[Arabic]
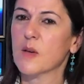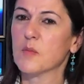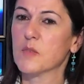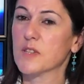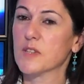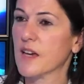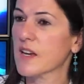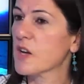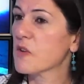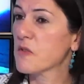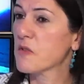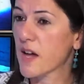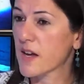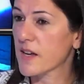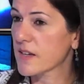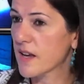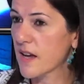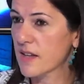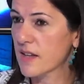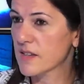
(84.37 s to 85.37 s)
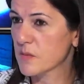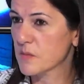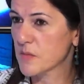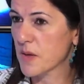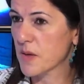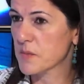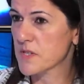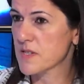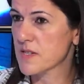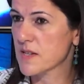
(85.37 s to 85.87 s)
بتتعرفي على كل حدا من
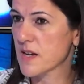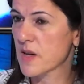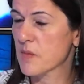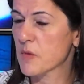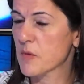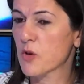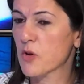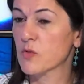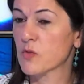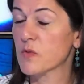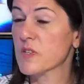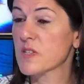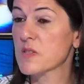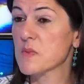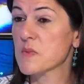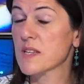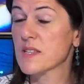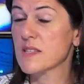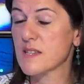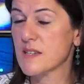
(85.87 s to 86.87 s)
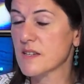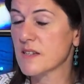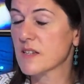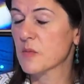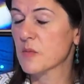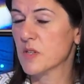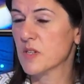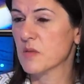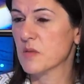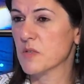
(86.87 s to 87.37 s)
عم تزرعي معهم في قسم كتير
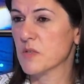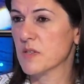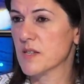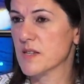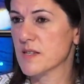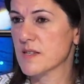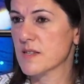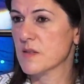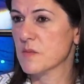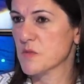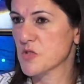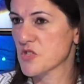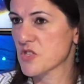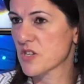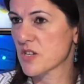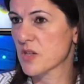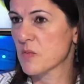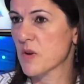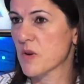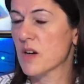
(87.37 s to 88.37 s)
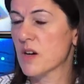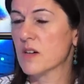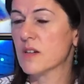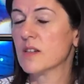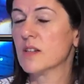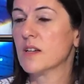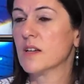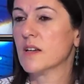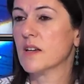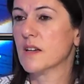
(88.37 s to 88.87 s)
كبير من الناس اللي بنشتغل معها
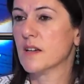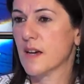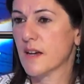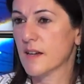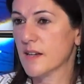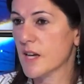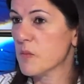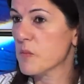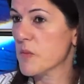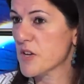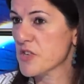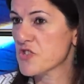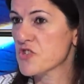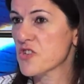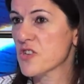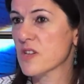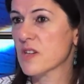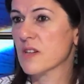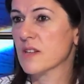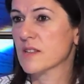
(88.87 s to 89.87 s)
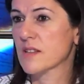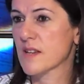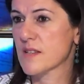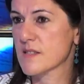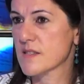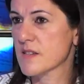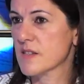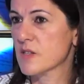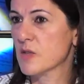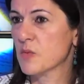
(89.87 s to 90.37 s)
هلا مهجره
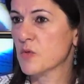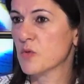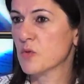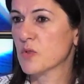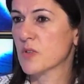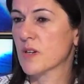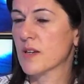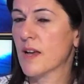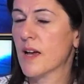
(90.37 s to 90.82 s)
تكسرت بيوتها آه.